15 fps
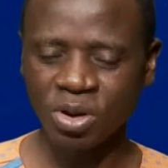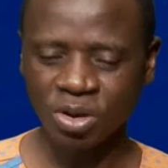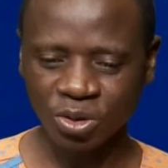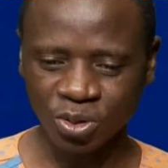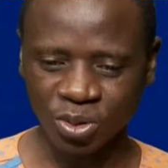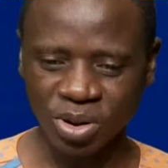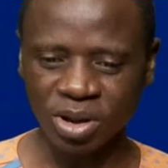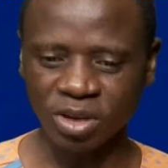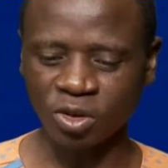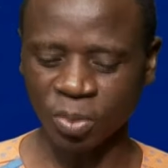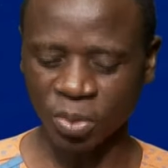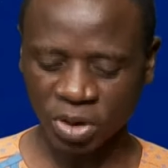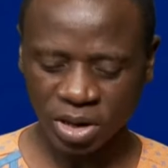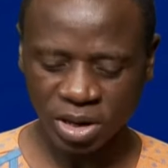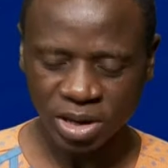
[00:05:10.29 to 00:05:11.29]
son
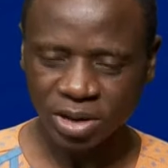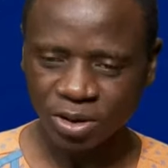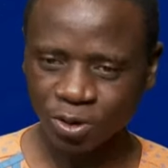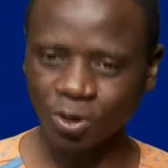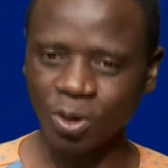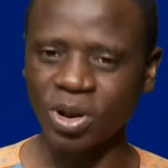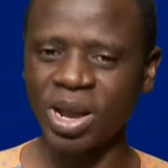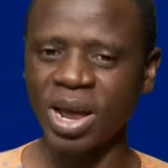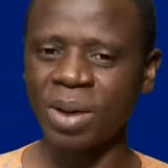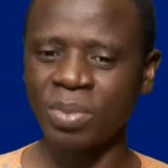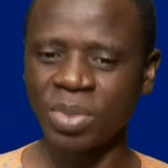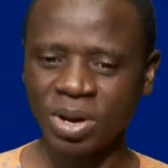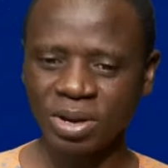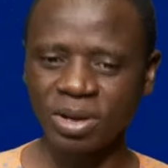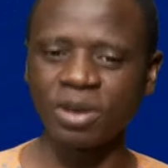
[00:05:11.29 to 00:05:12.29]
esprit, son âme
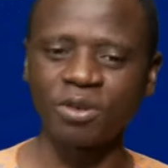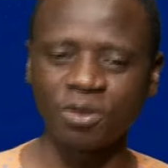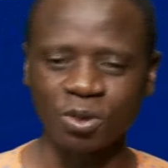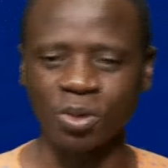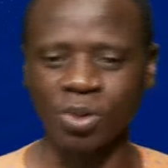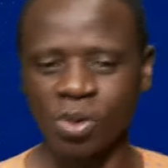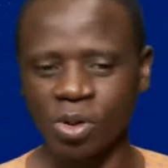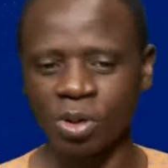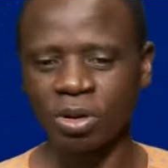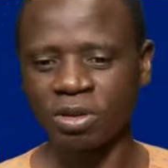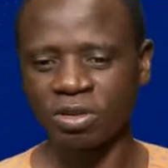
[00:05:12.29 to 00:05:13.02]
et son corps.